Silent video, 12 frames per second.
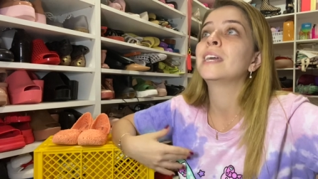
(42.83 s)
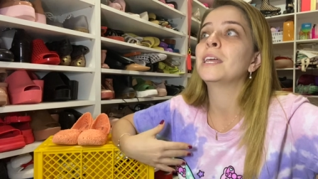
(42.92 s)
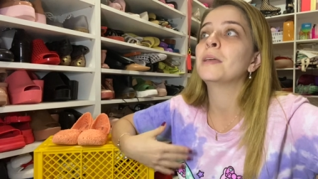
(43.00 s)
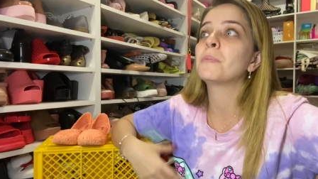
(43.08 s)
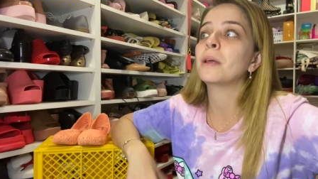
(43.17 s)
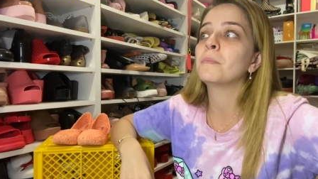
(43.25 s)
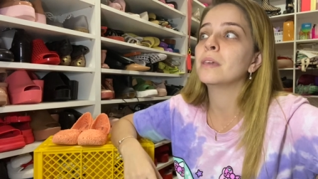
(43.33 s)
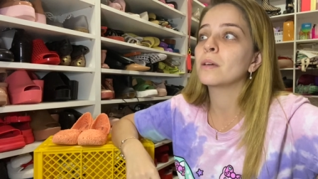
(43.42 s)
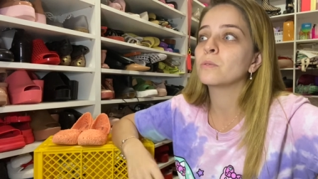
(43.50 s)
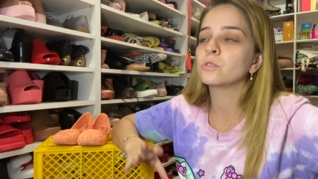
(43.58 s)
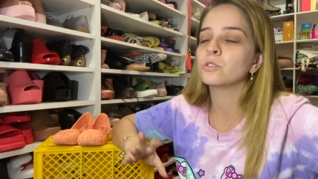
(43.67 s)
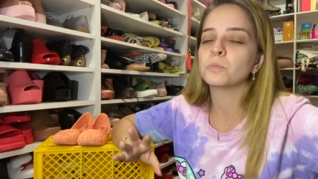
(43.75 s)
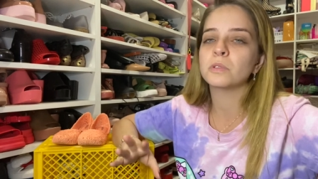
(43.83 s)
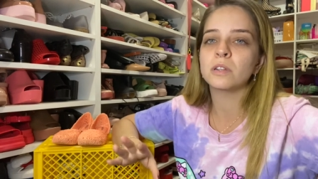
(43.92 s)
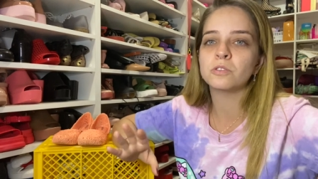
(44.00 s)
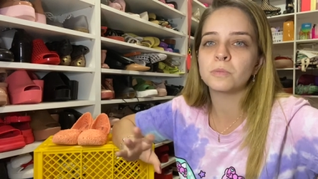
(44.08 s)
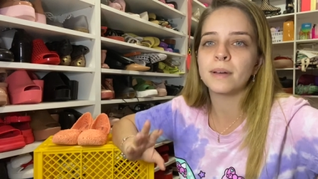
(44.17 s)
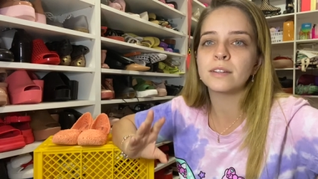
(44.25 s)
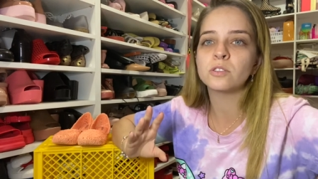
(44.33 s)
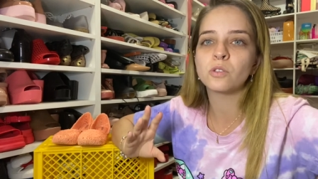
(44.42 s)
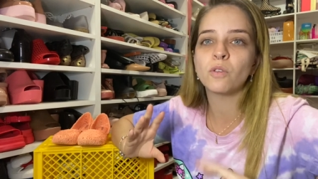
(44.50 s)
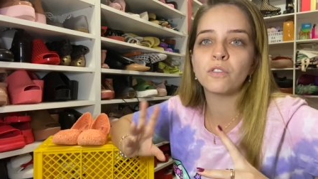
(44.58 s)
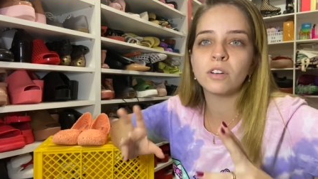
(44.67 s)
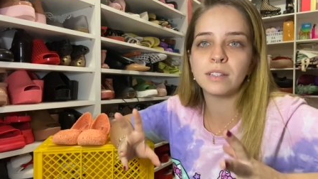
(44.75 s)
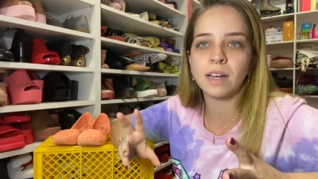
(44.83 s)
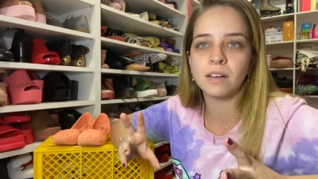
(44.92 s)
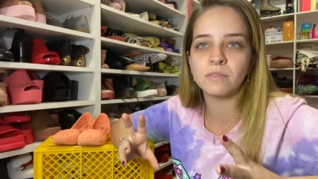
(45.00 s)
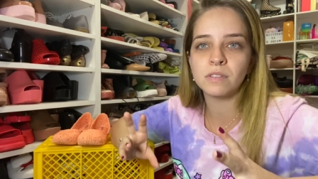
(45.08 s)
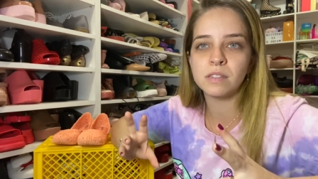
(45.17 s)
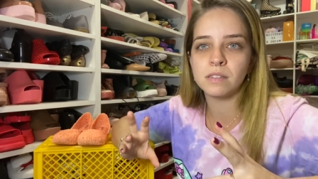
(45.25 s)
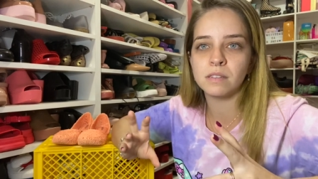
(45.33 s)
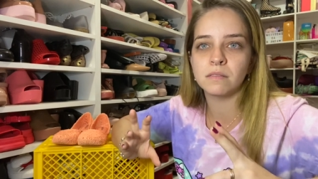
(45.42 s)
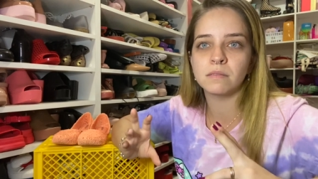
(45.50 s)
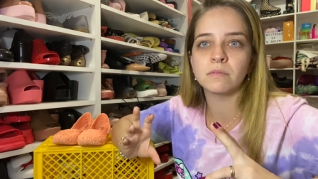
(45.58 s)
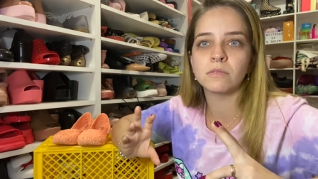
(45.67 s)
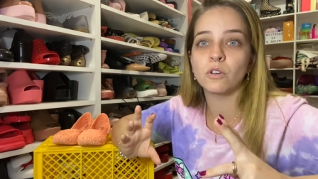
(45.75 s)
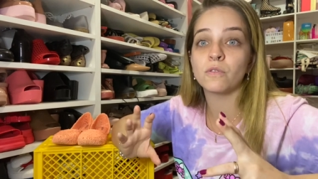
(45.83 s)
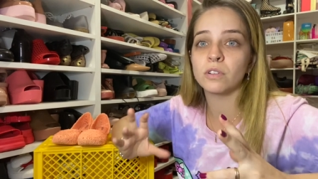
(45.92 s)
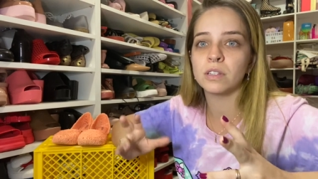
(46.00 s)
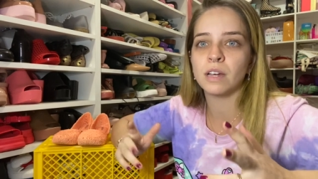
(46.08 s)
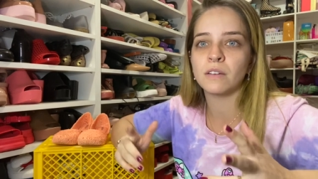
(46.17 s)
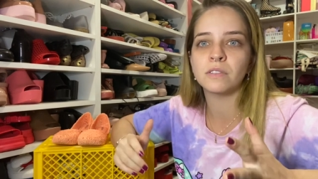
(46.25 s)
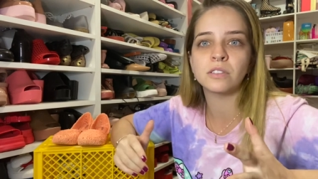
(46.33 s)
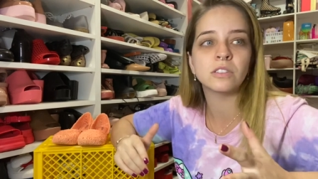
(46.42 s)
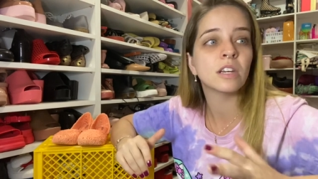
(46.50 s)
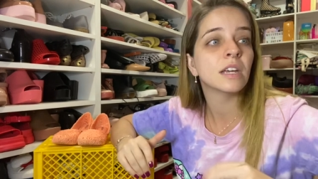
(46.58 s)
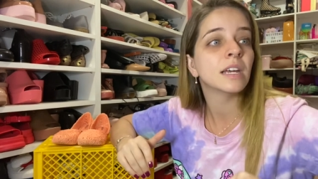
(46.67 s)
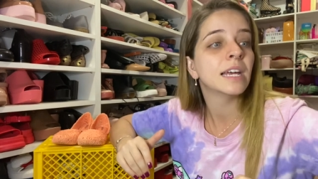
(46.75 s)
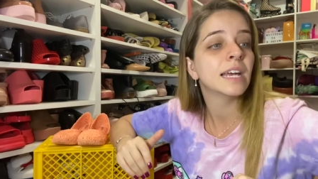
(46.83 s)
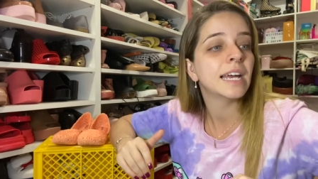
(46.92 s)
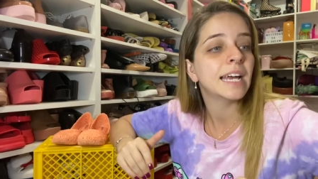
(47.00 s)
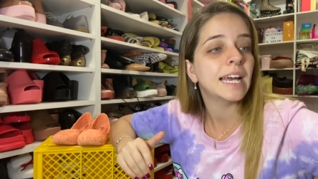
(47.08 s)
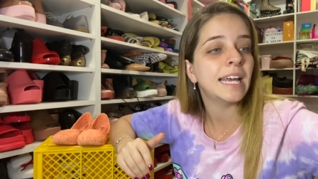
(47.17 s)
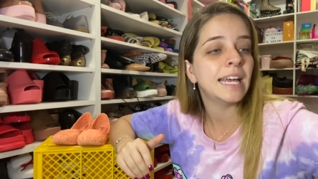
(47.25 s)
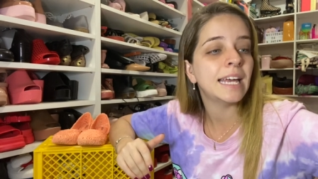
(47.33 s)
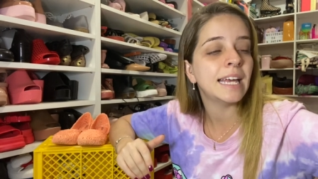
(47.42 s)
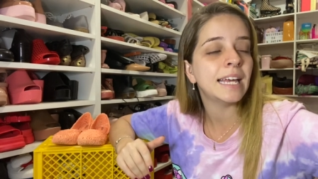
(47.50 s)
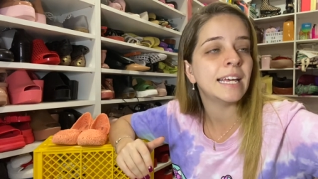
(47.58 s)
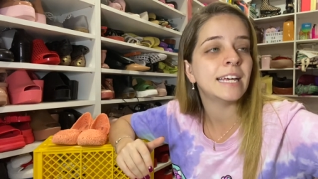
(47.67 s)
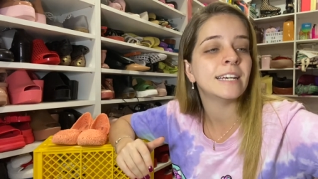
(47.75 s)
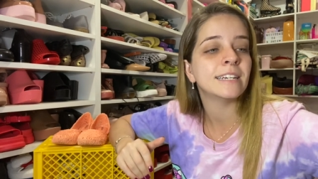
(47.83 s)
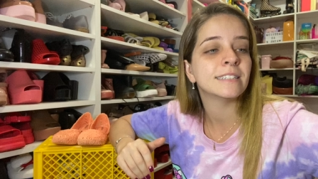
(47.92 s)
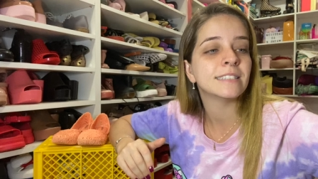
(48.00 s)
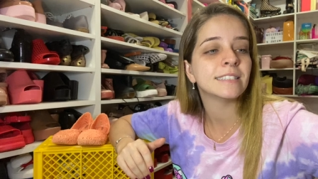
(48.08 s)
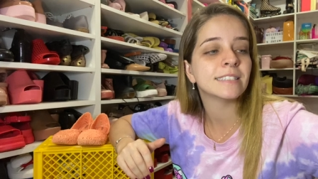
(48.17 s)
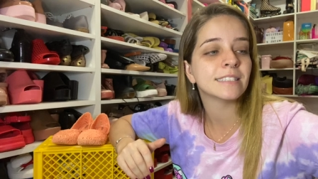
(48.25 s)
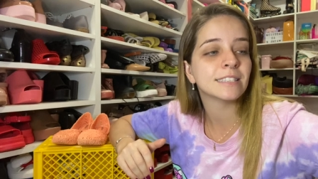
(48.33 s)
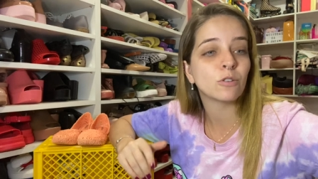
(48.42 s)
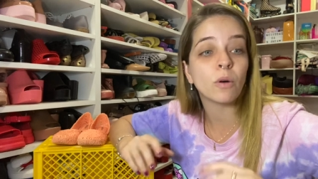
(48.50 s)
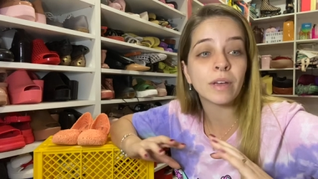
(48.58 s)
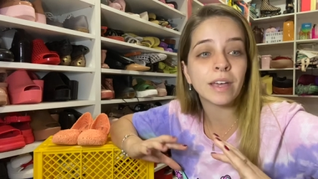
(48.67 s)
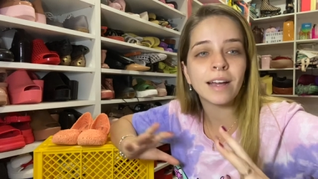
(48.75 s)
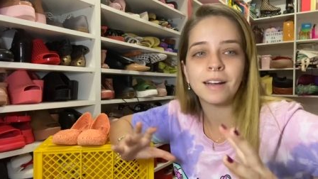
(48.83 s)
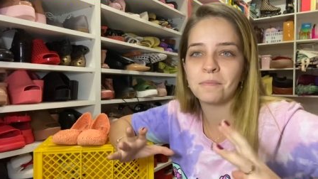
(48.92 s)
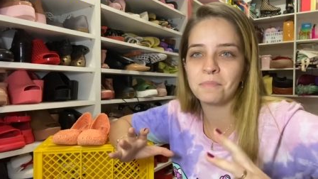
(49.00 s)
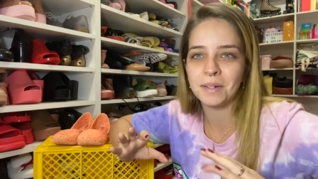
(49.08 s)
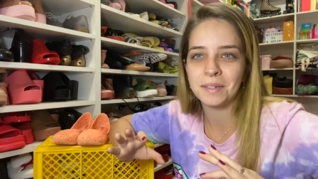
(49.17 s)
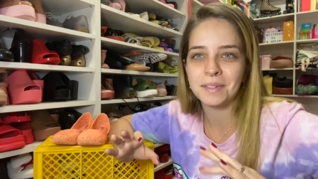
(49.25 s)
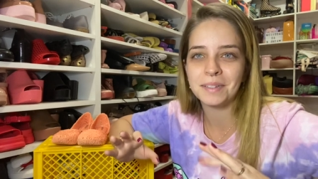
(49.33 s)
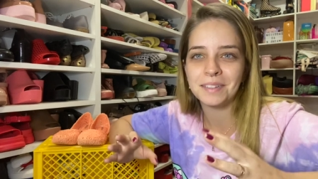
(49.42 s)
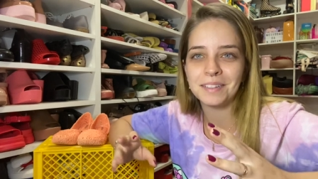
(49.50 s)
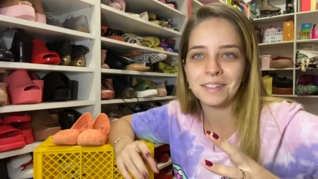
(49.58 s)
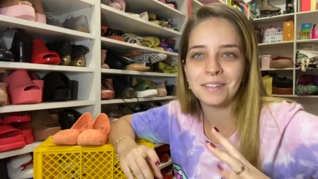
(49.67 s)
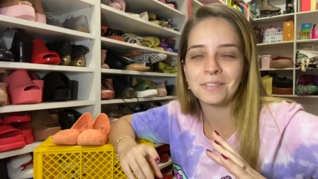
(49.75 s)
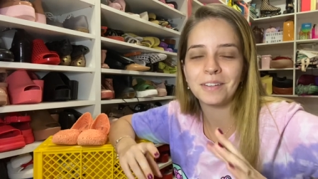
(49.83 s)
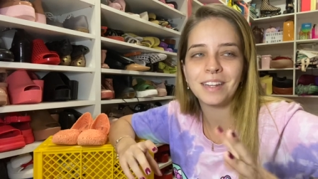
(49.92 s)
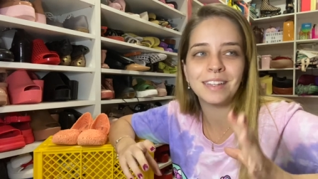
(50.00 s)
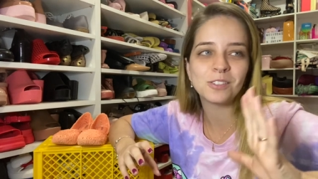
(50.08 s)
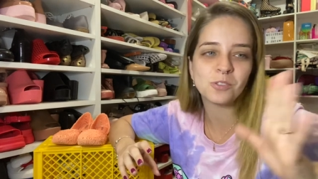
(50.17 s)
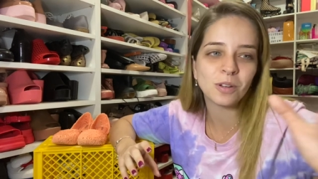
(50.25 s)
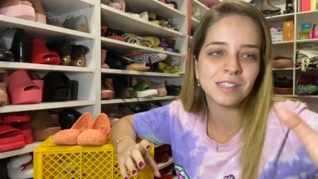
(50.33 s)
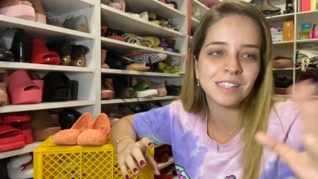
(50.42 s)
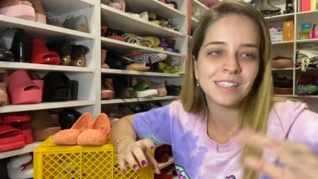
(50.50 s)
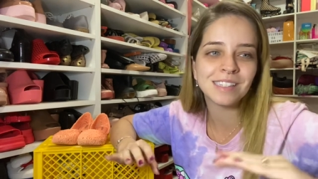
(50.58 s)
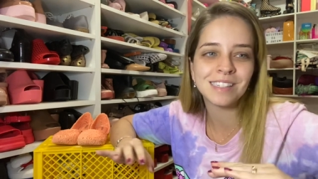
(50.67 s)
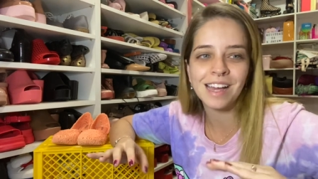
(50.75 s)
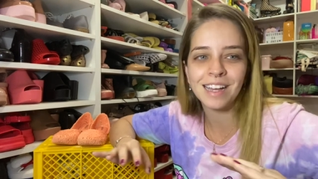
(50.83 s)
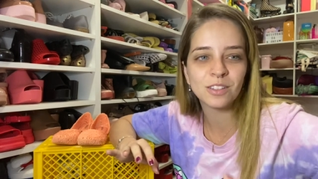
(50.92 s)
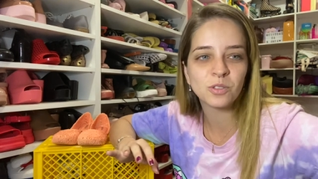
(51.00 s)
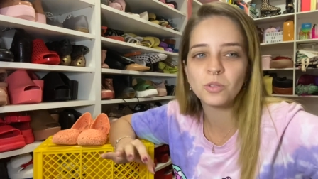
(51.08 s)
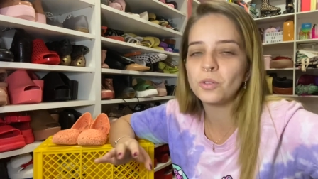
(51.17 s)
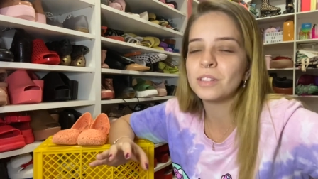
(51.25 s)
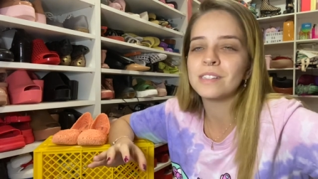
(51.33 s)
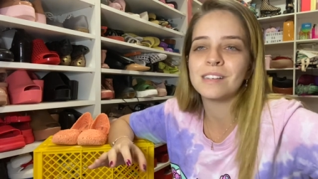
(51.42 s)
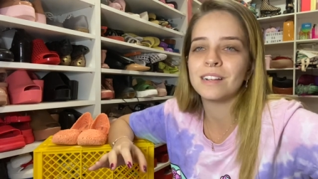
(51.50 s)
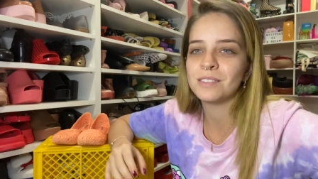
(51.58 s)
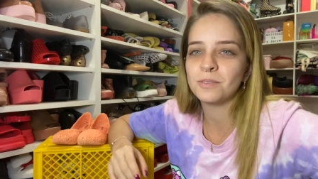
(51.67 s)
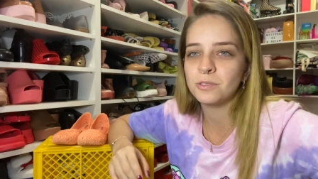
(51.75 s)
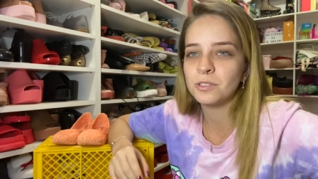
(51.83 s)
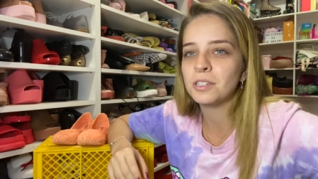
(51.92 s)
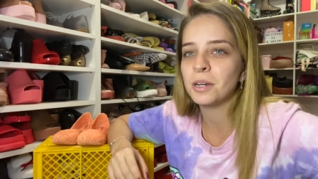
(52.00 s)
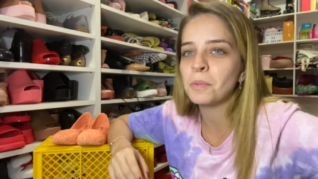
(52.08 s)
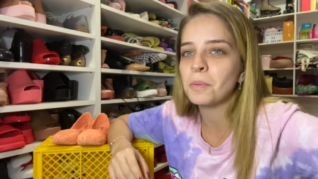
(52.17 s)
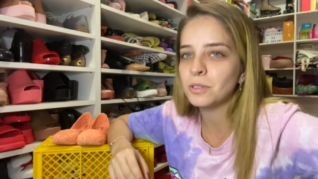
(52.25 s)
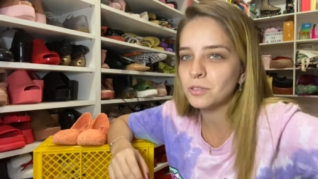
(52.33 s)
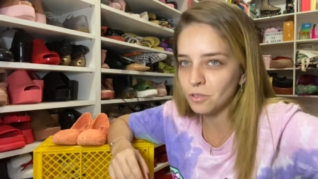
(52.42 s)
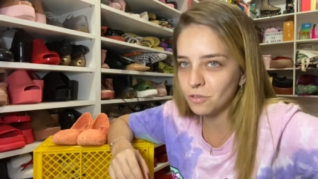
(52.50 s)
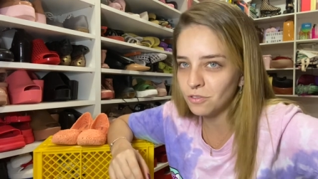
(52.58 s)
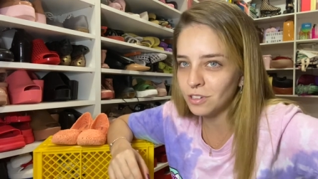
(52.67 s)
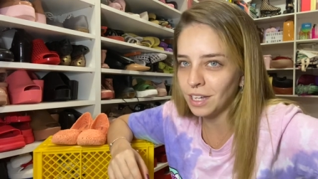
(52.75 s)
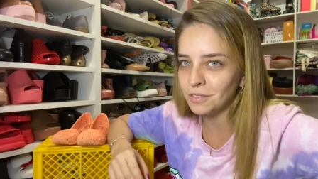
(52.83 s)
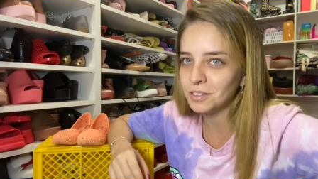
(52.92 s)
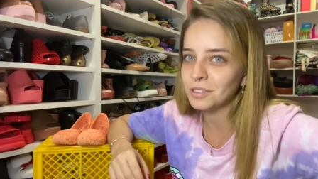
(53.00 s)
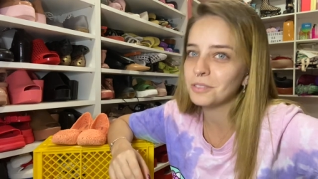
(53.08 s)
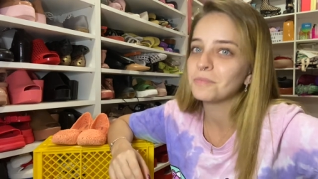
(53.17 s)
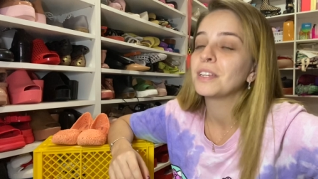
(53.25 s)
E pra mim é um dos modelos mais confortáveis, assim, confortáveis. É... Qualquer campana, entendeu? Não é nem só a zigue-zague, todas elas são extremamente confortáveis.